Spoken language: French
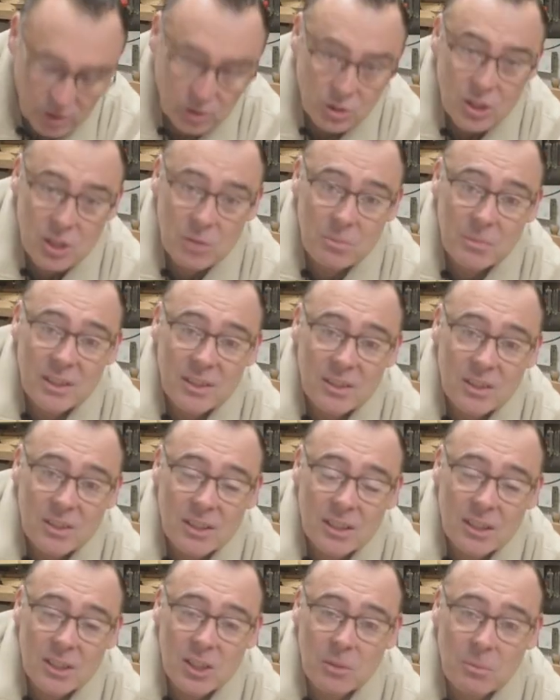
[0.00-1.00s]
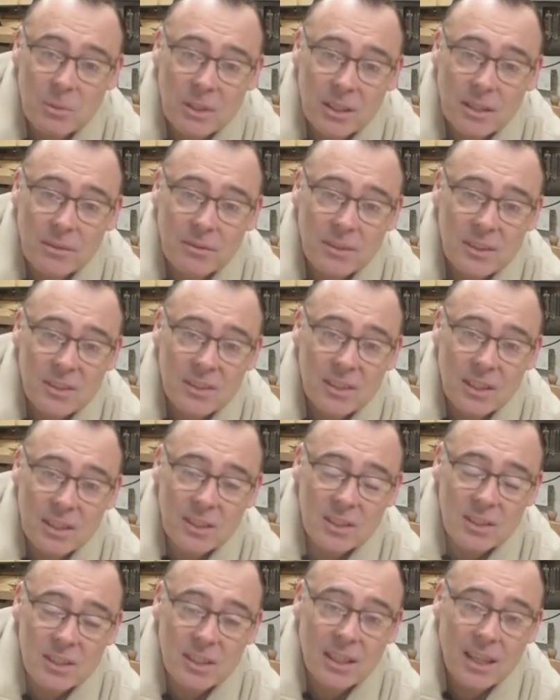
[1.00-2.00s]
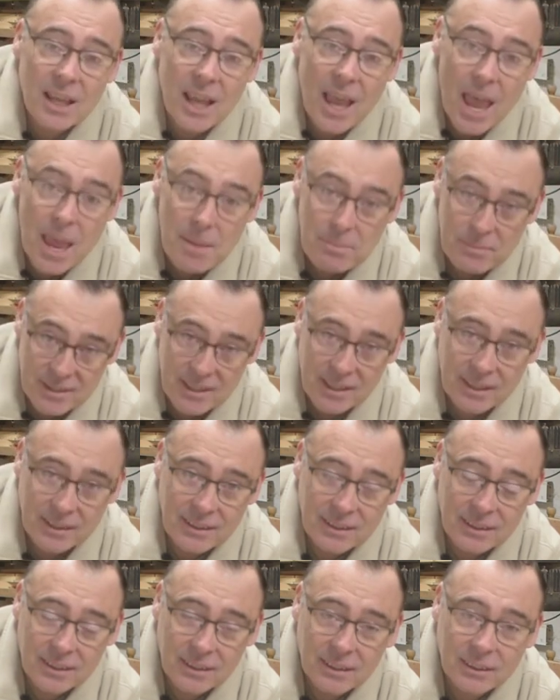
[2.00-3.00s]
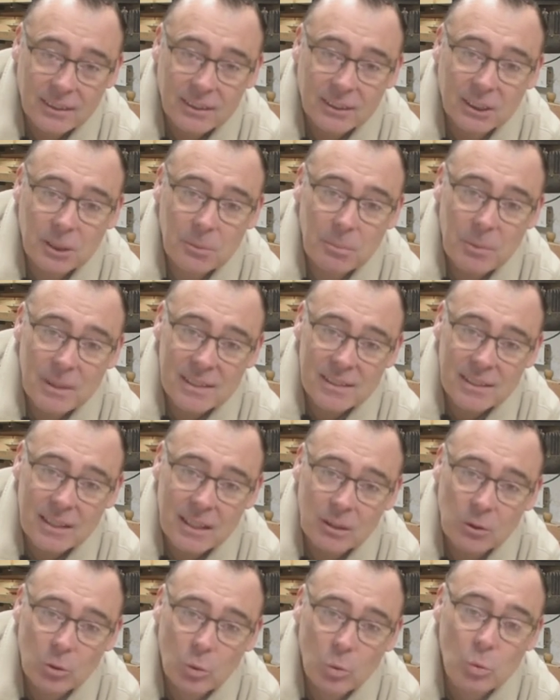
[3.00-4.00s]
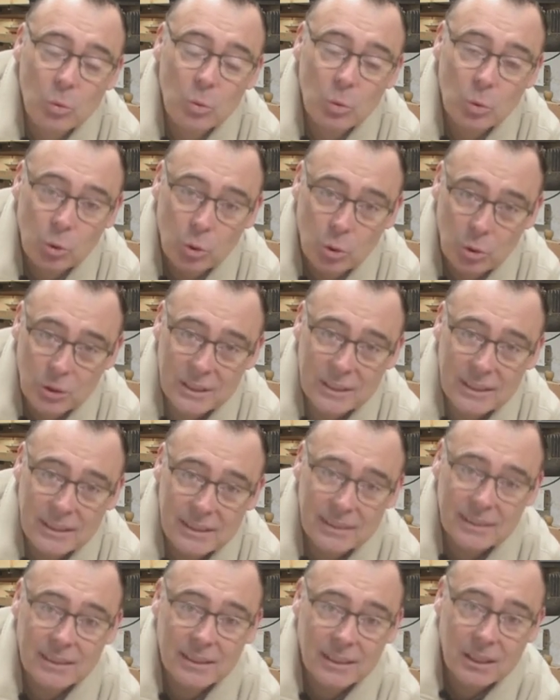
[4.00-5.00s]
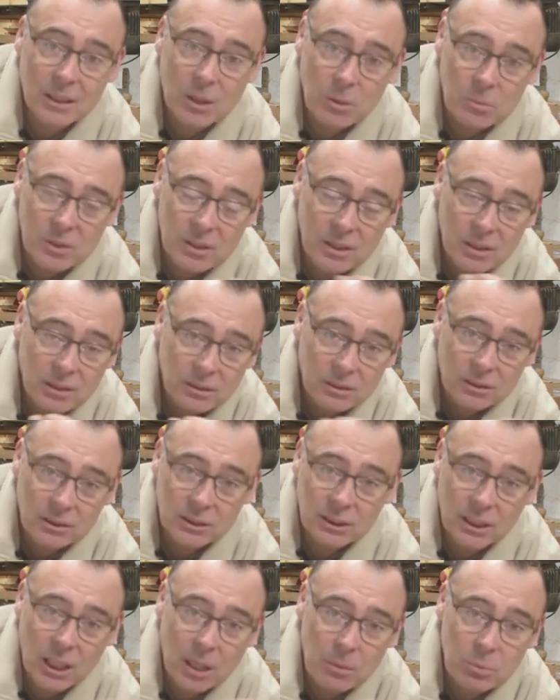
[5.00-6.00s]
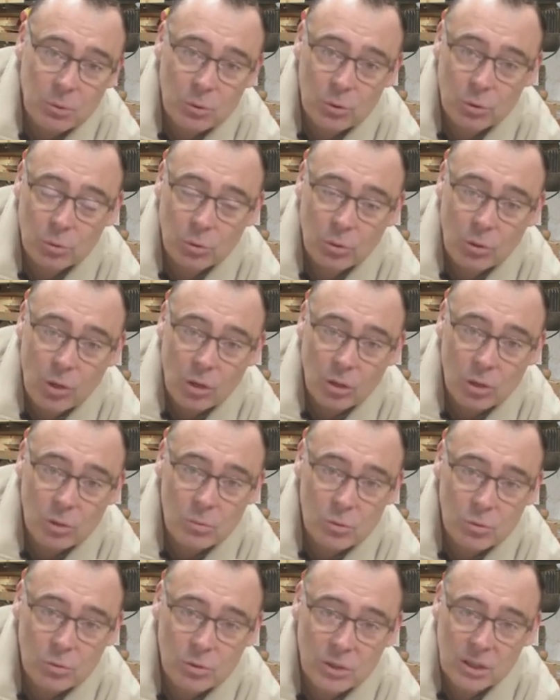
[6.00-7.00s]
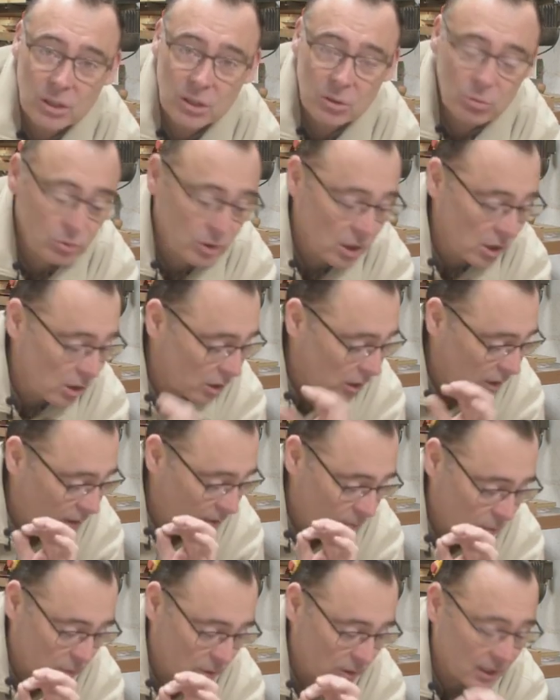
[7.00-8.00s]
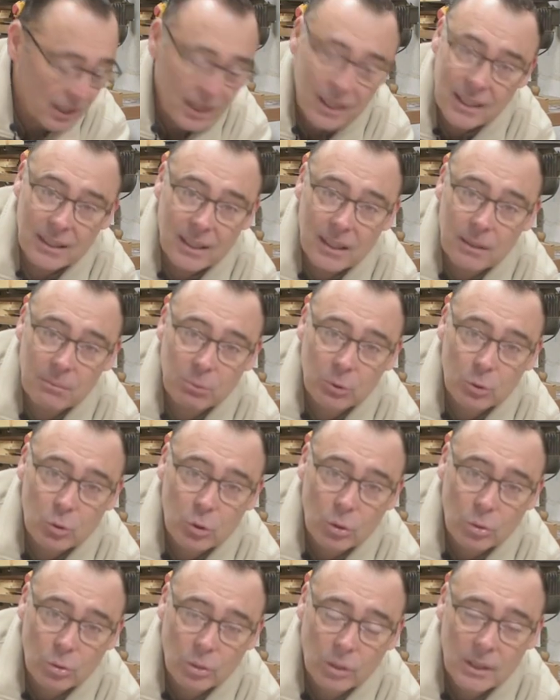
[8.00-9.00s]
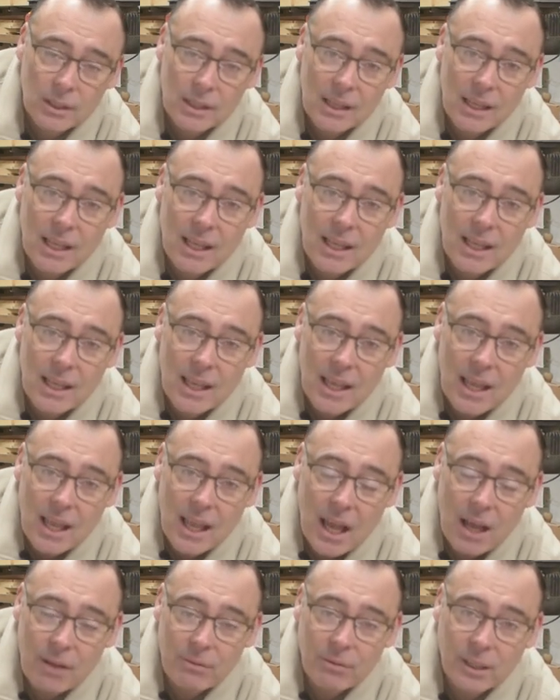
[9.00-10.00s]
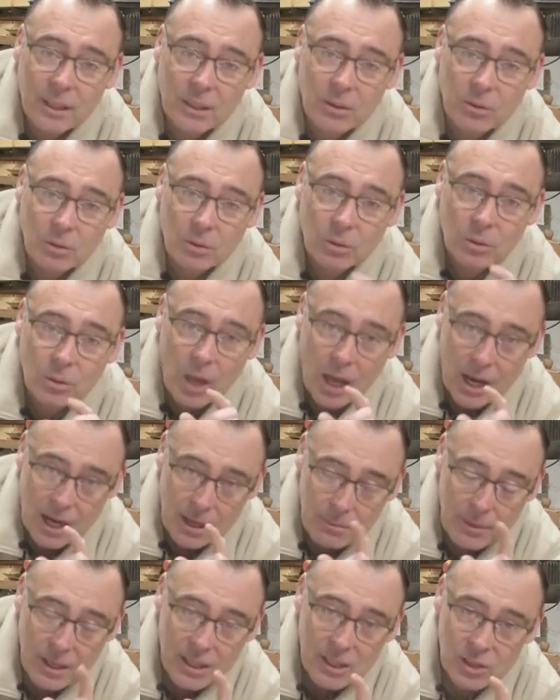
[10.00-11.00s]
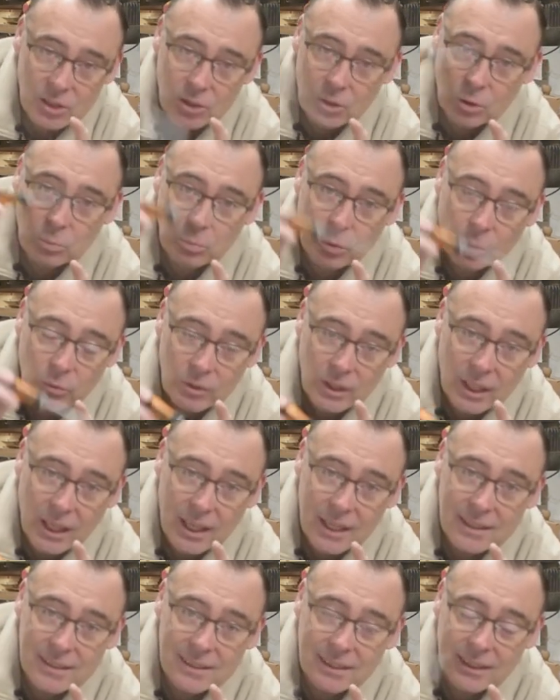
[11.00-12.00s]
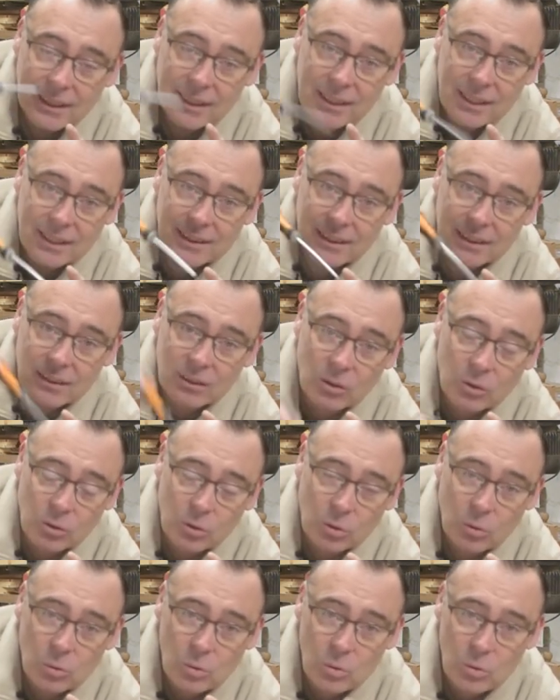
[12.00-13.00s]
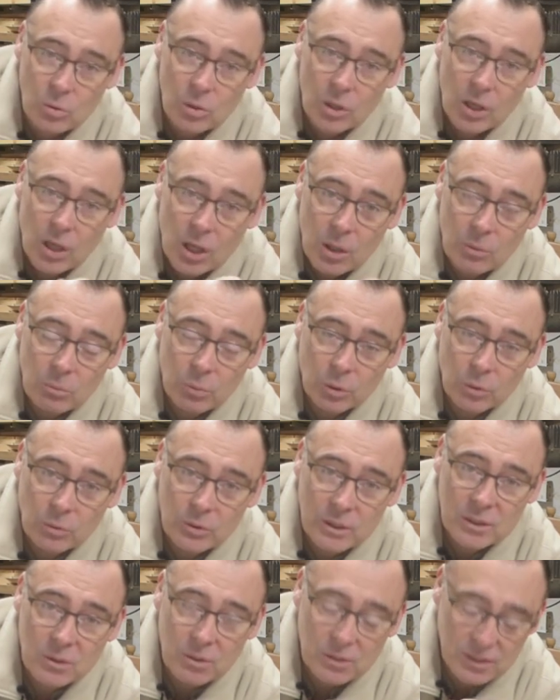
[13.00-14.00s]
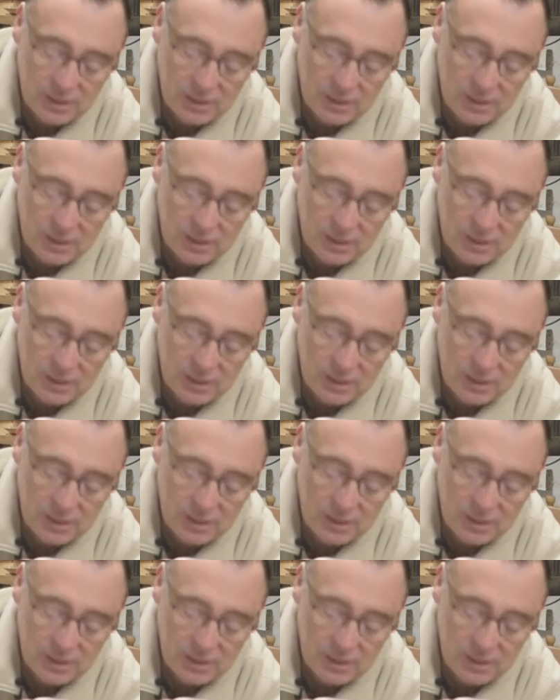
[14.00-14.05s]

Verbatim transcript: ce que j'ai mis, c'est que j'ai mis des vis CHC M5. J'ai percé un trou de 6. Comme ça, j'ai un peu de jeu dedans. Comme je vous ai dit tout à l'heure, il faut très très peu de jeu. Avec à euh, un lamage, donc pour venir insérer la tête dans le trou, pour une vis de